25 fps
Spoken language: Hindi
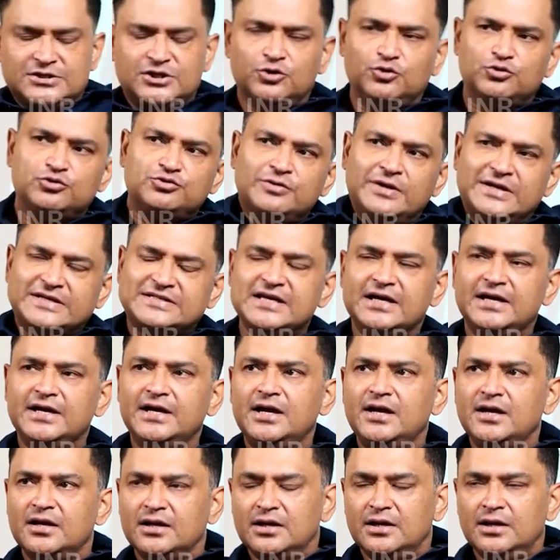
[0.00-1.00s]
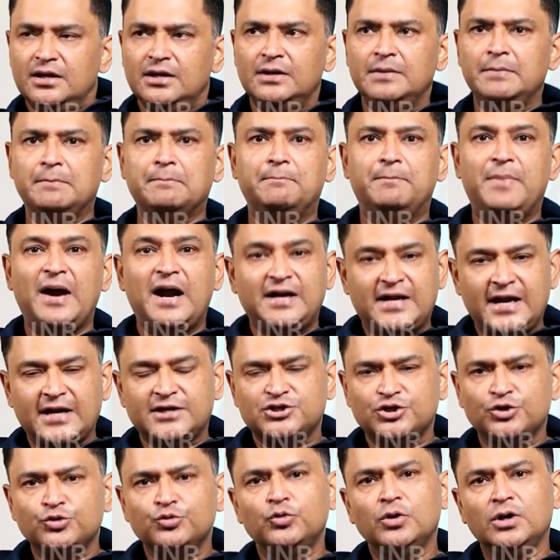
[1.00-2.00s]
अच्छा दोस्तों ऐसा है कि बैट
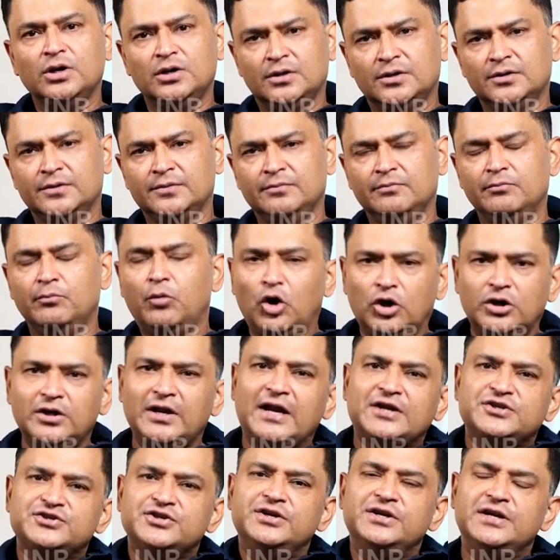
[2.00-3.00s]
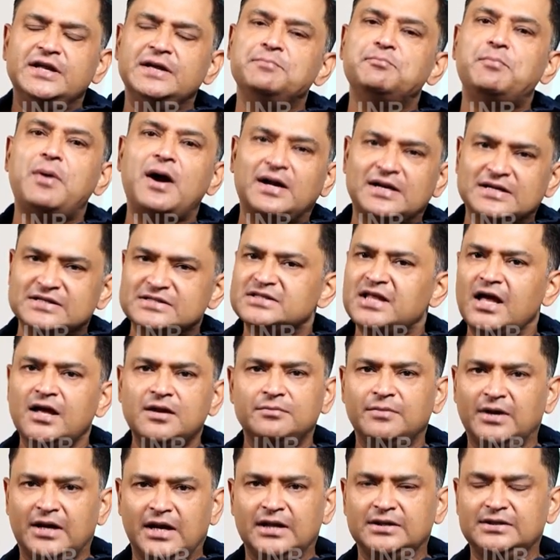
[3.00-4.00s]
एक्शन हुआ बॉर्डर एक्शन टीम
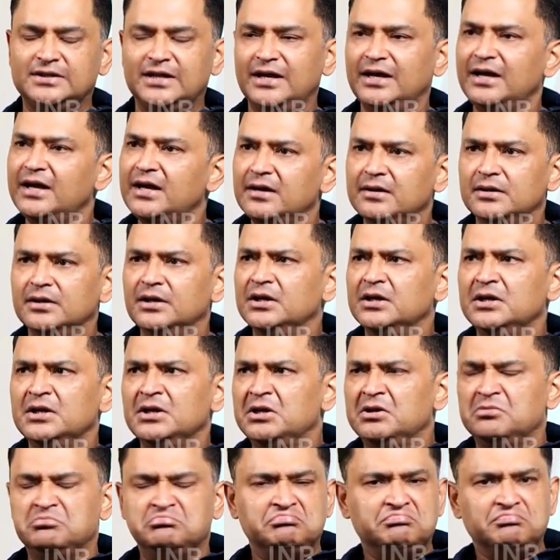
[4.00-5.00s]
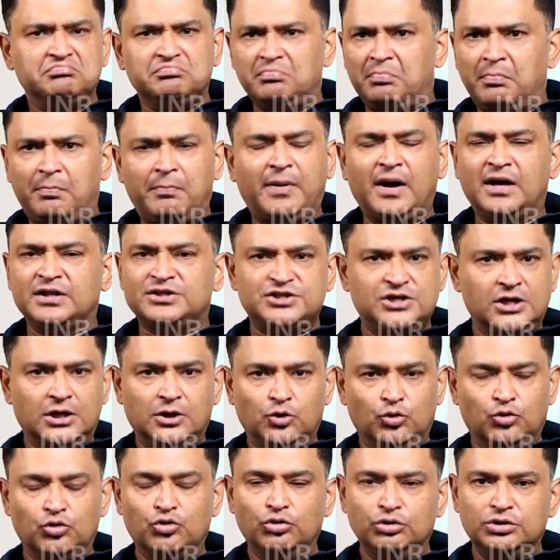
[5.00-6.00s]
पाकिस्तान बनाता है पाँच छः
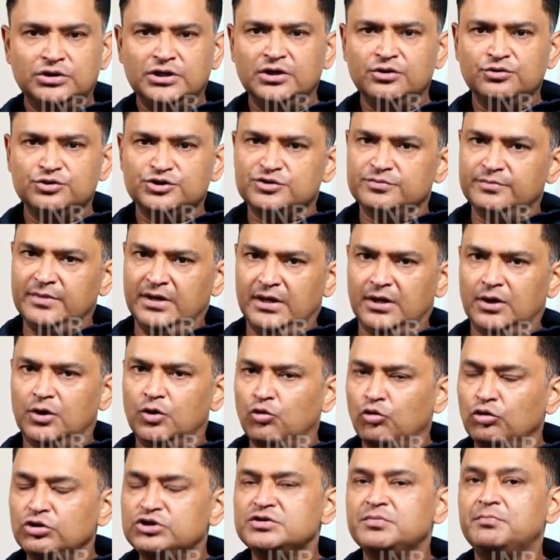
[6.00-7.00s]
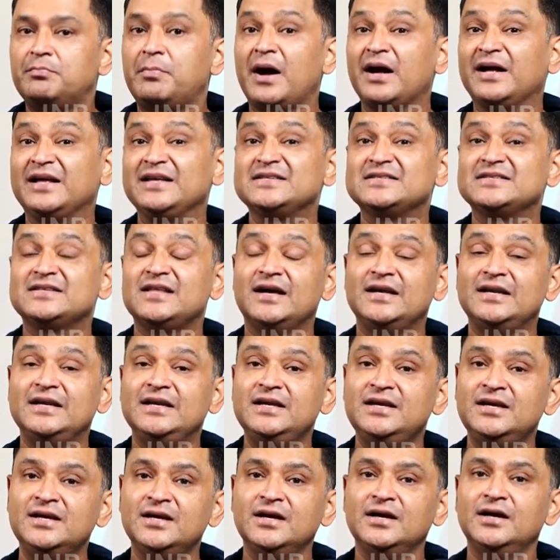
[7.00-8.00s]
लोग होते हैं उसमें कुछ
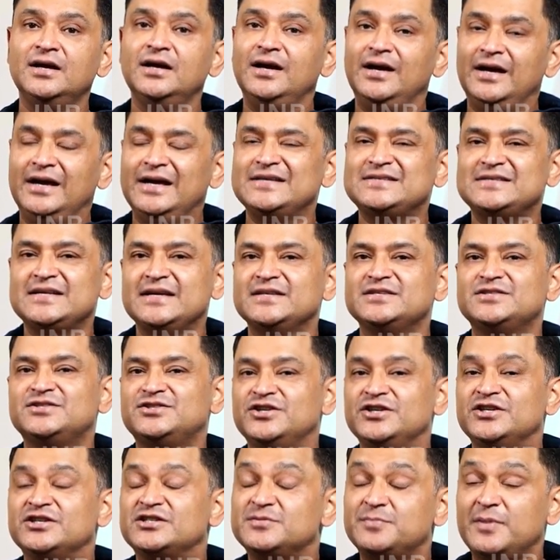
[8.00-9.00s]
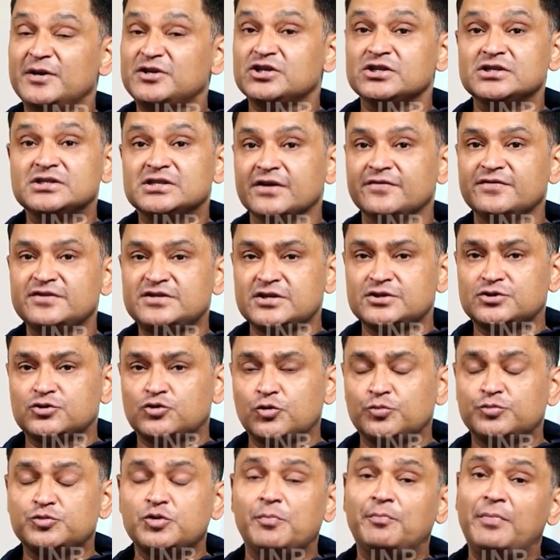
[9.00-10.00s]
पाकिस्तानी एस एस जी स्पेशल सर्विसेज
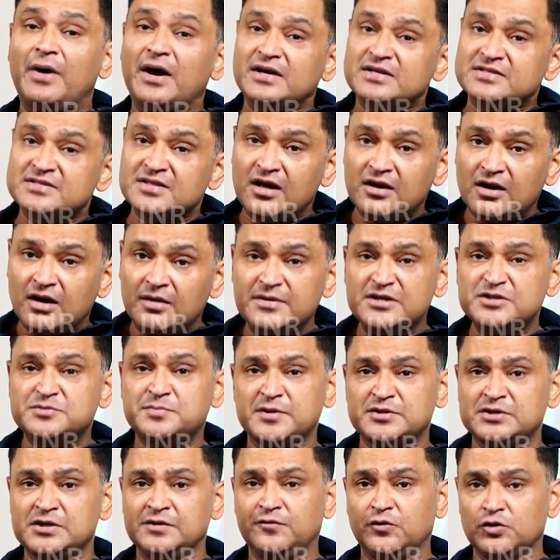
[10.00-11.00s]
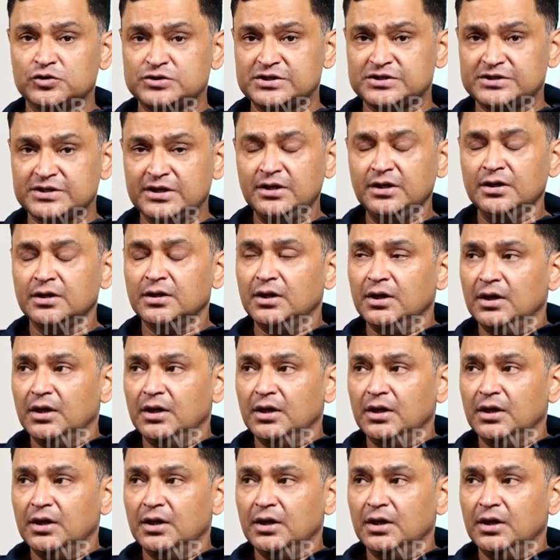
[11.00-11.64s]
ग्रुप जो पाकिस्तान आर्मी स्पेशल फोर्सेज हैं